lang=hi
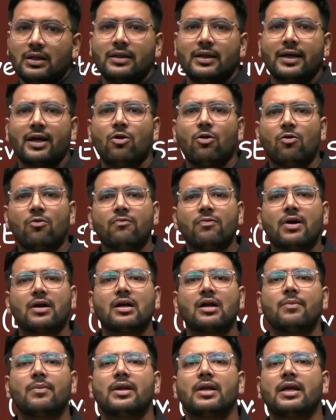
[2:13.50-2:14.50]
देखिए
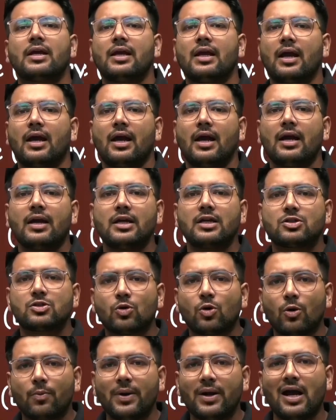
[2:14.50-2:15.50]
होमवर्क का मीनिंग ये है कि
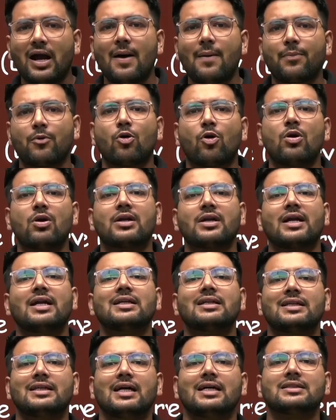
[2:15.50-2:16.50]
जो भी आपको
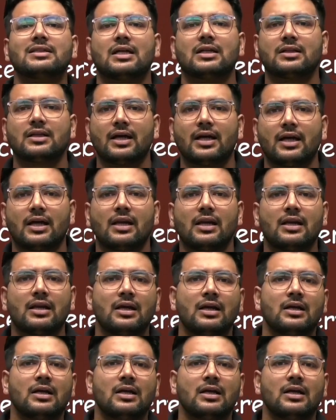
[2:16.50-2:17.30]
कंटेंट दिया जाता है